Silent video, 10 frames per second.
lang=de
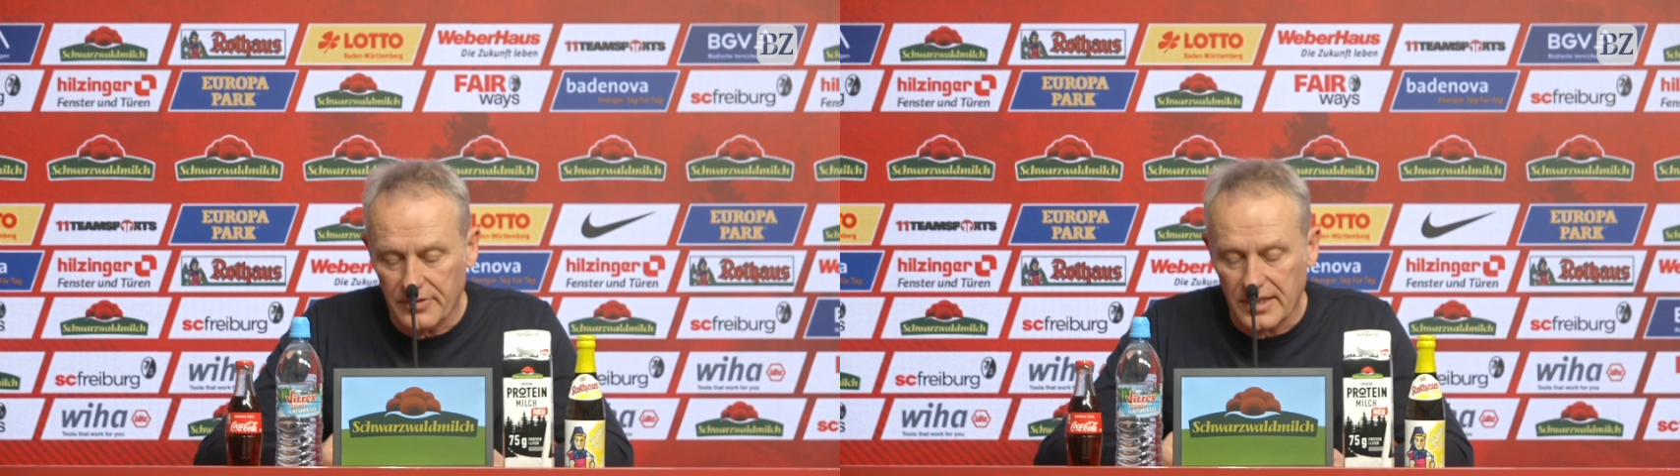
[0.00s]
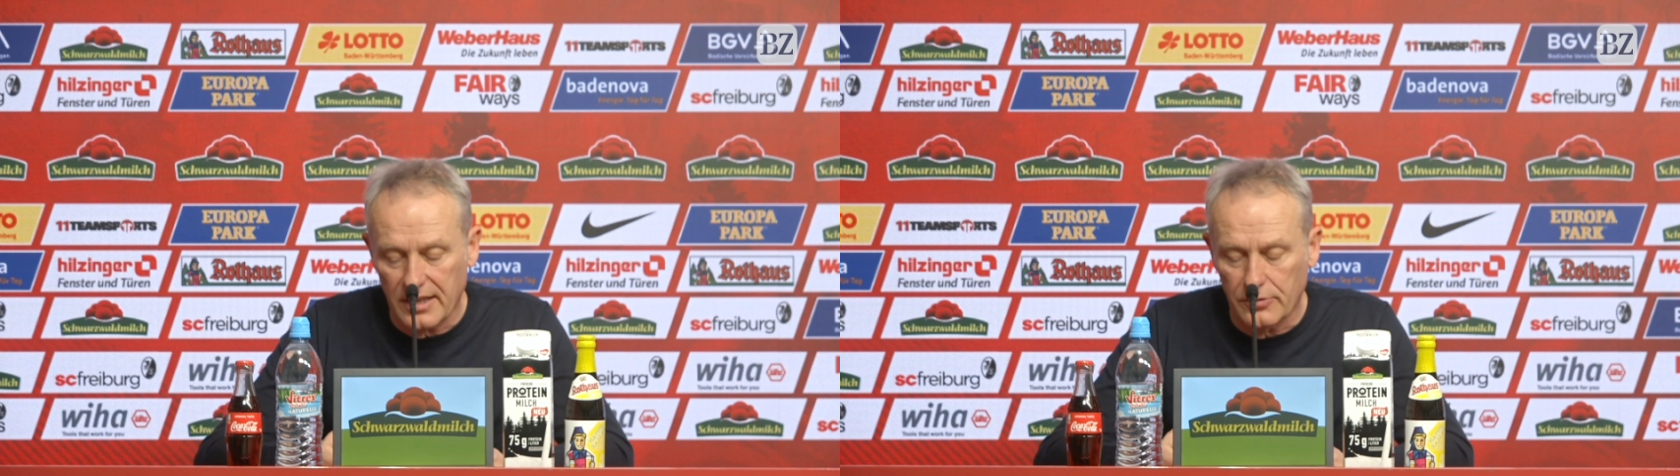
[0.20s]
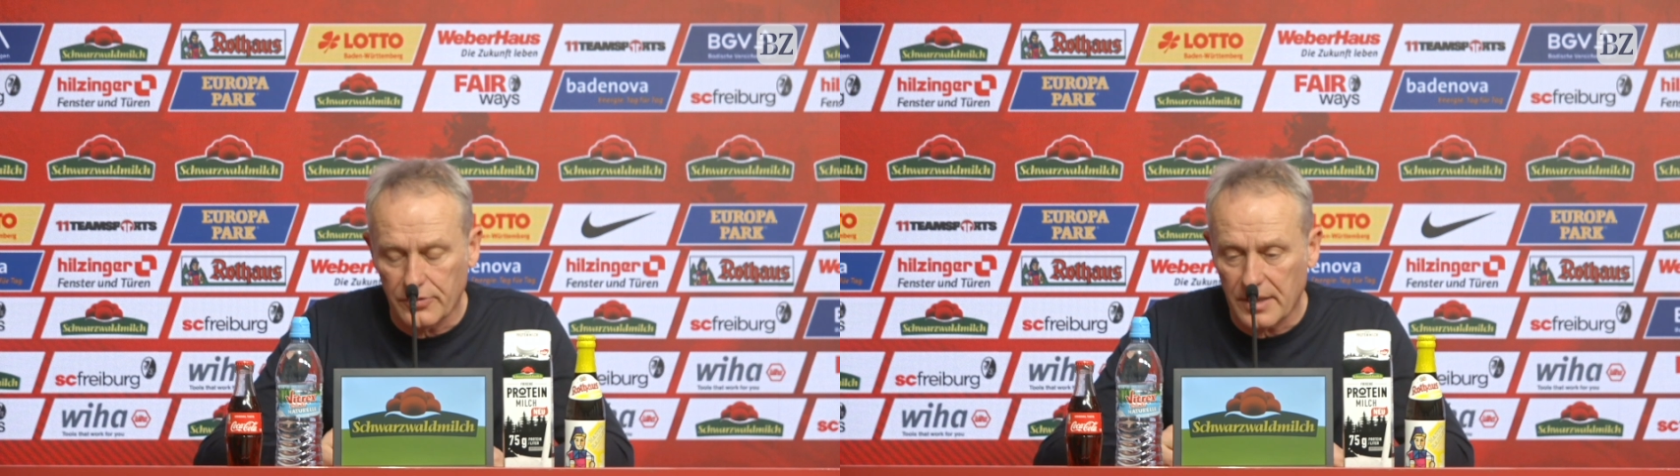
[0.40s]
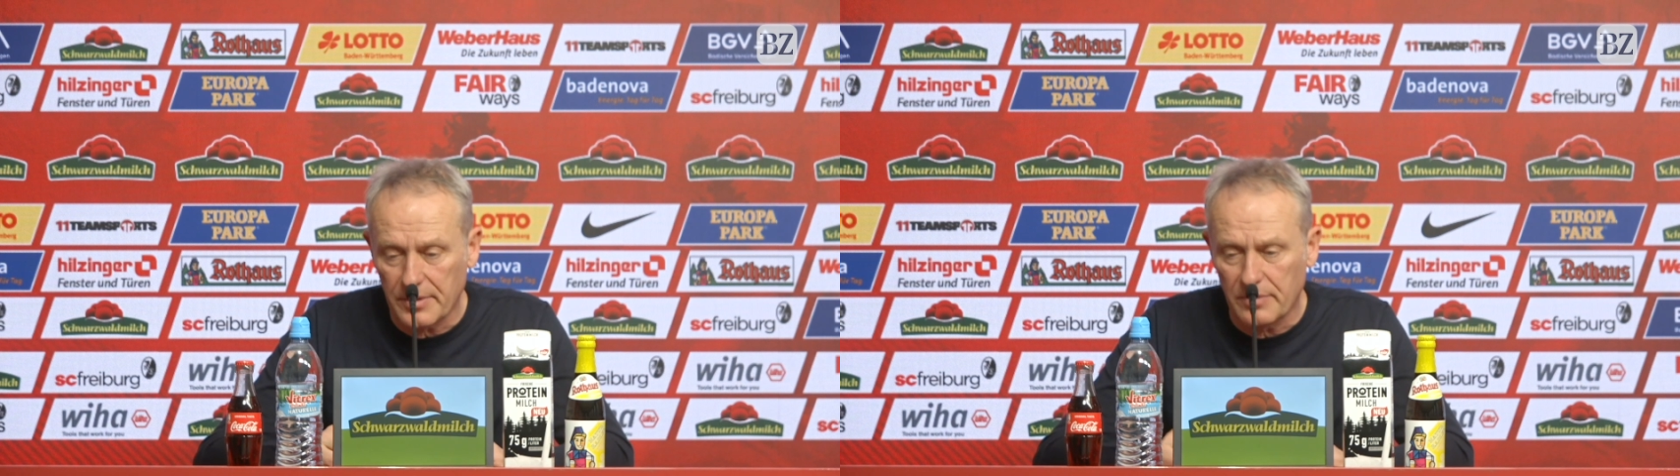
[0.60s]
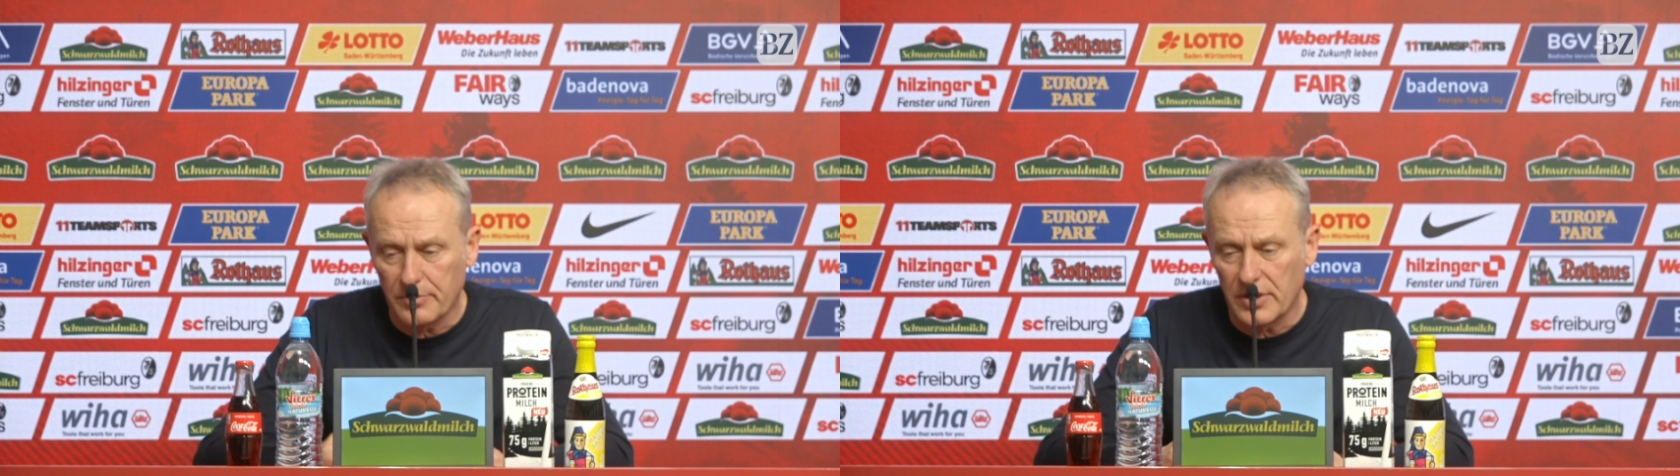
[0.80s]
einfach die
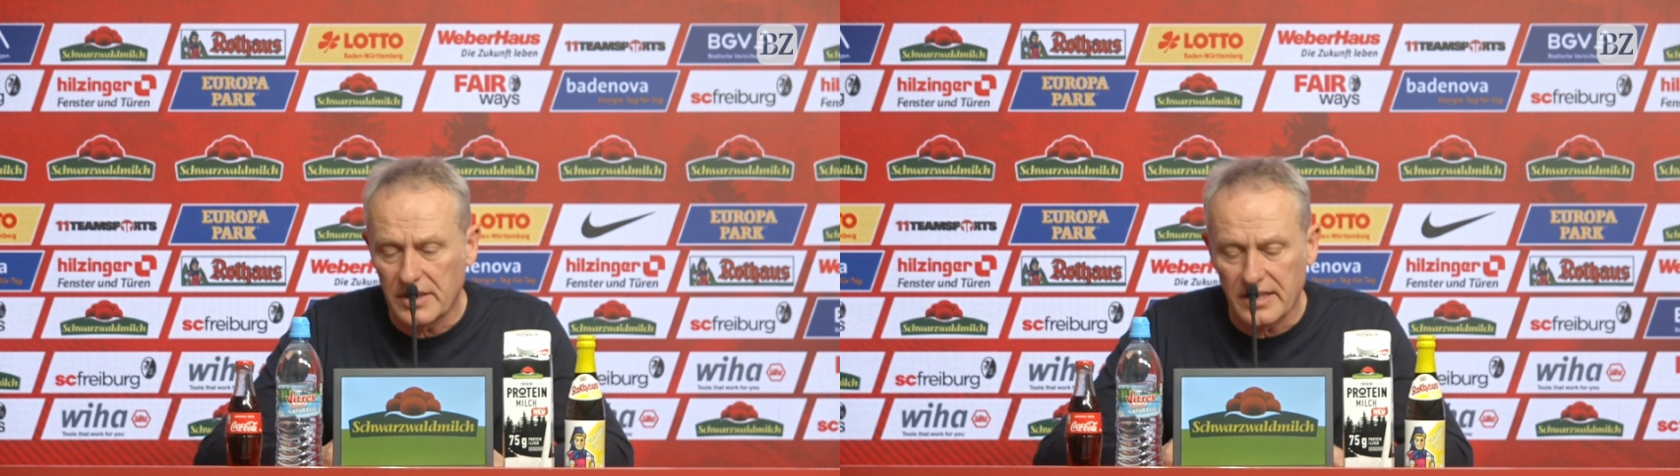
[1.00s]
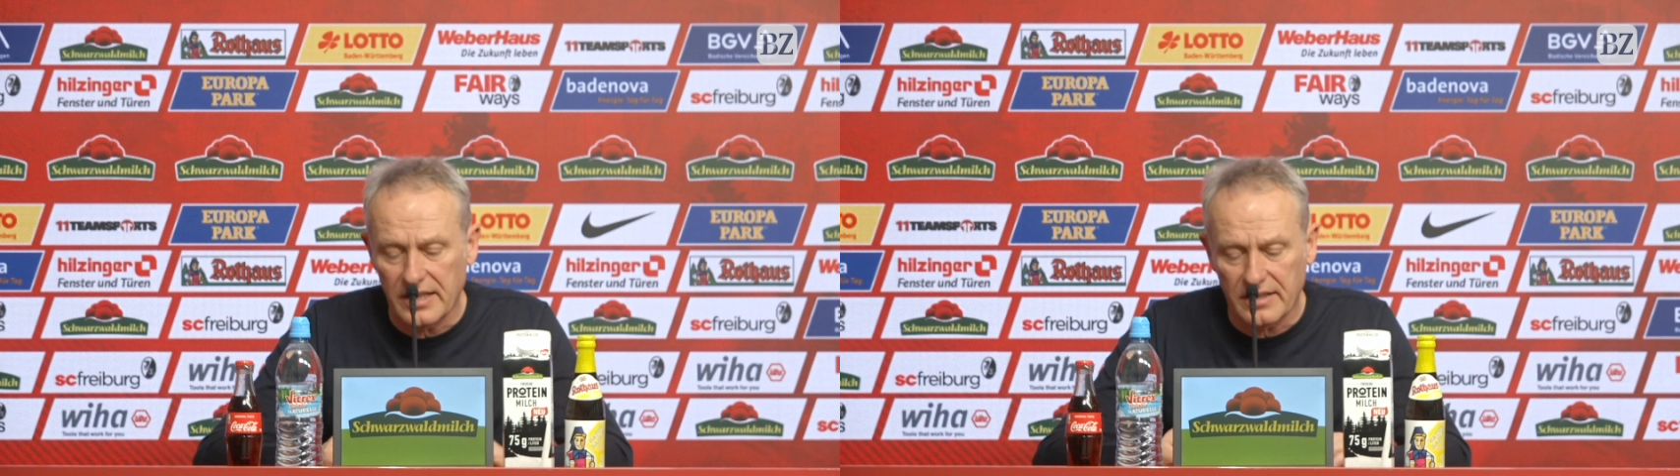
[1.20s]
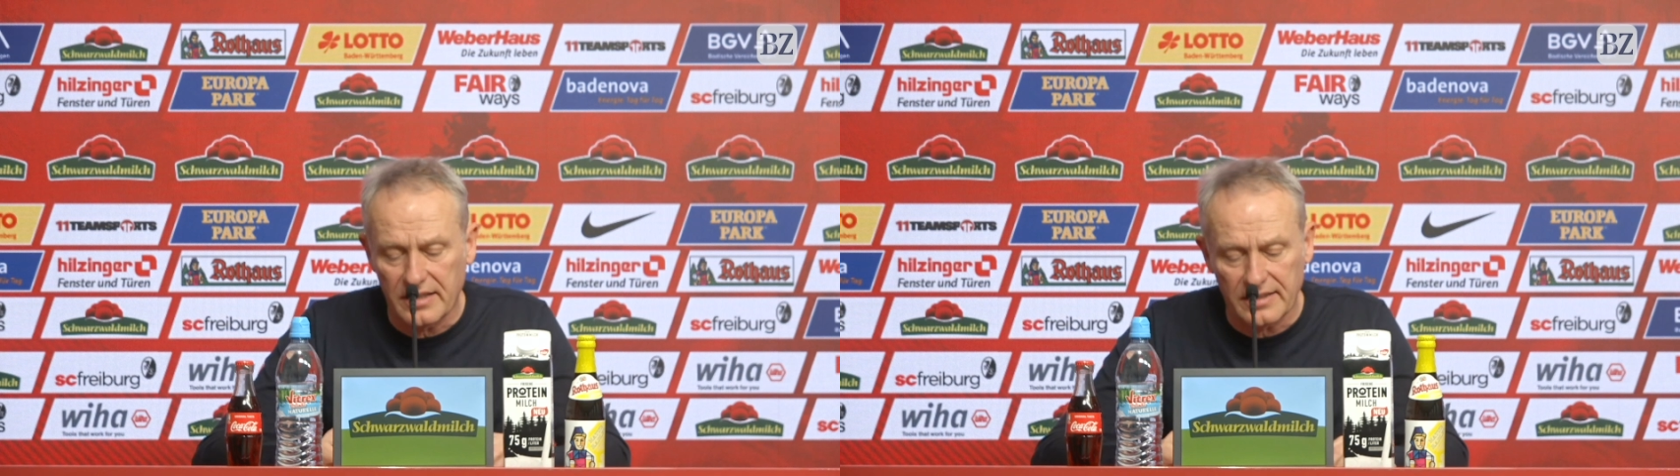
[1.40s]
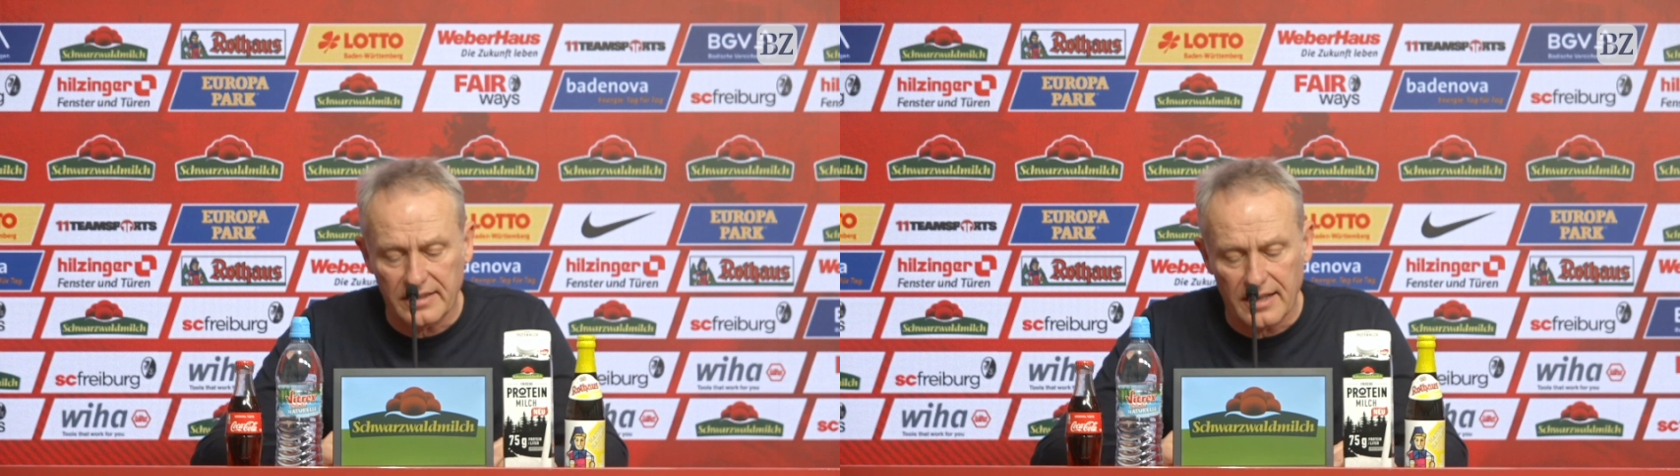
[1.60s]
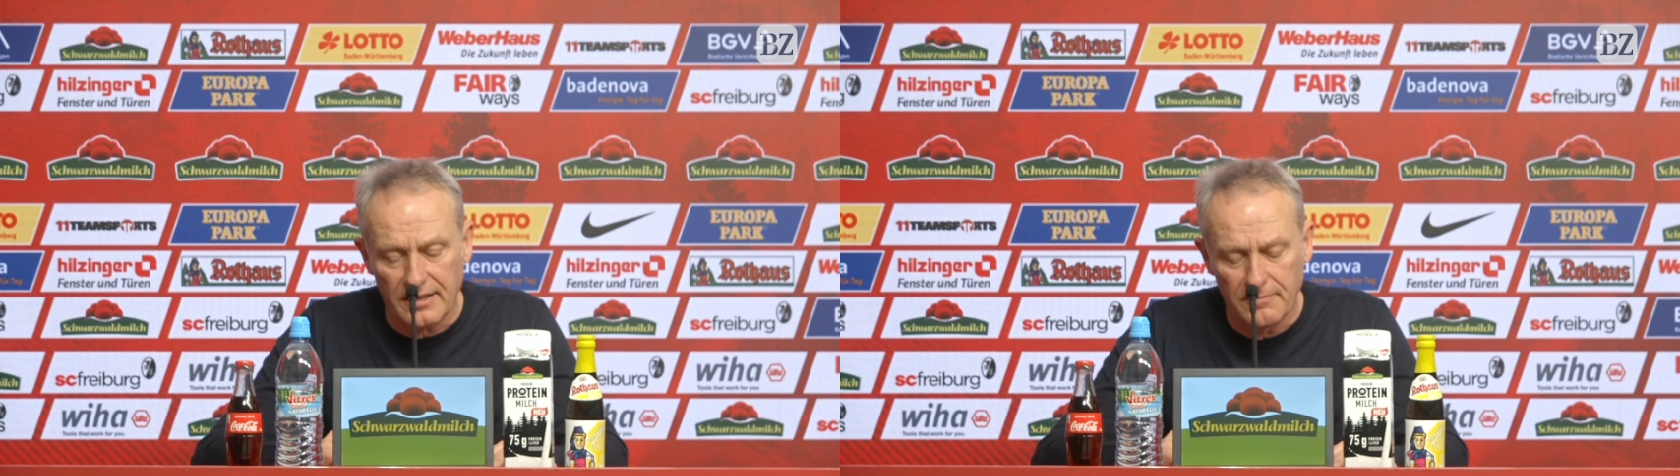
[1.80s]
Aufgabe der Politik,
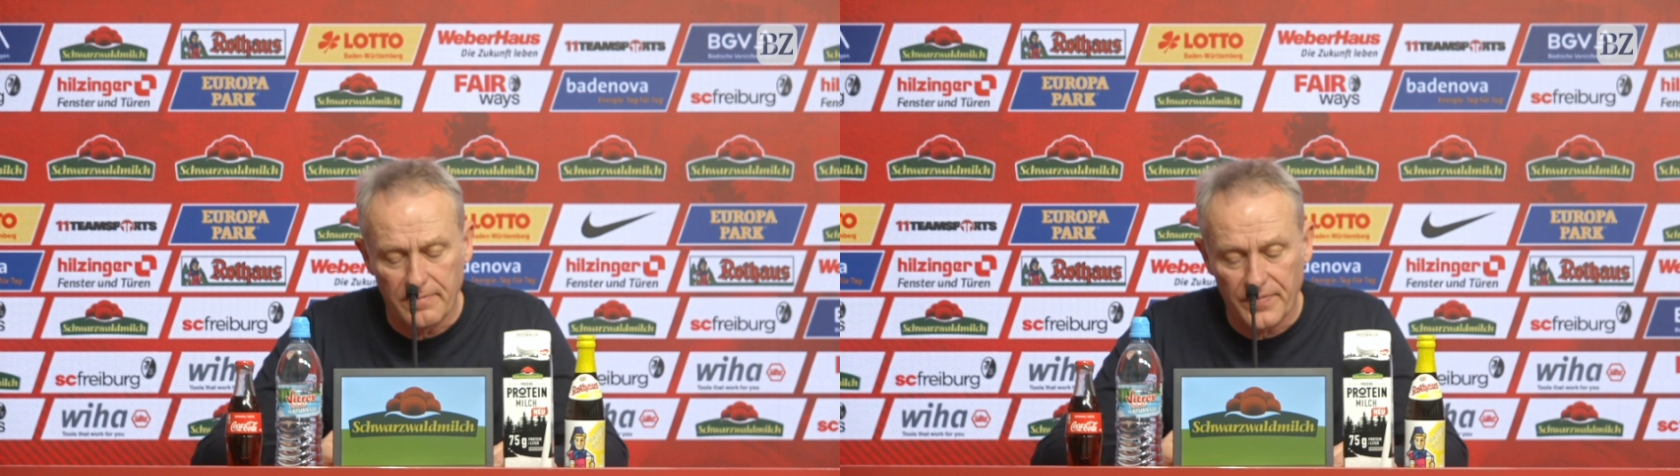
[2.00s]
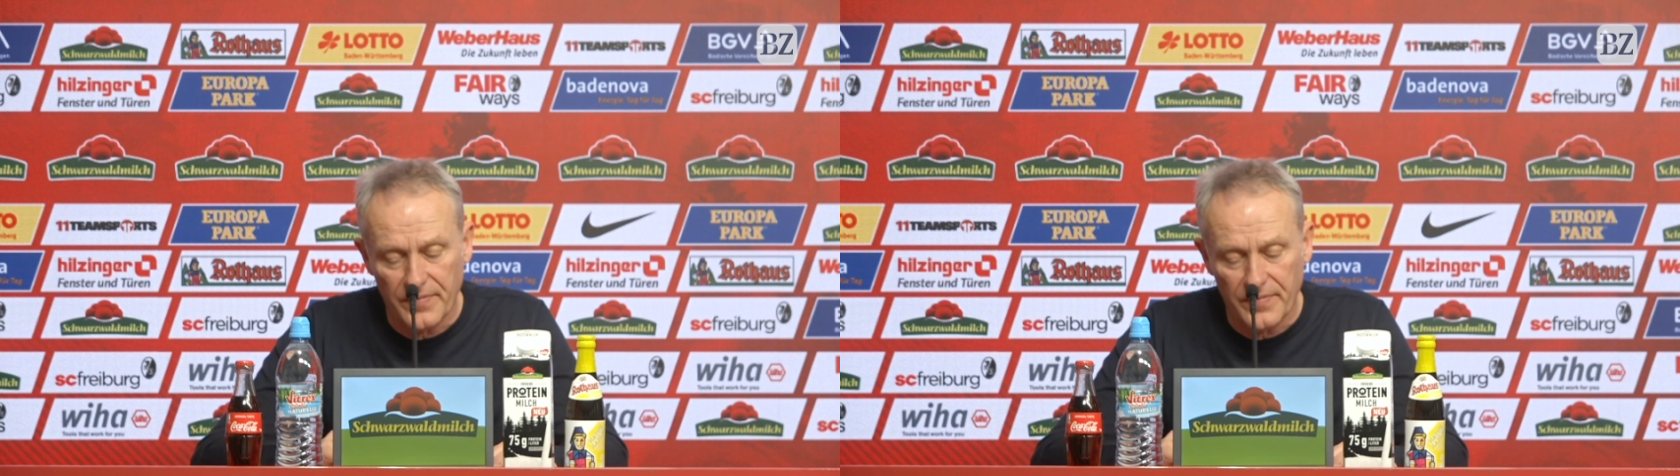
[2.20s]
dass da,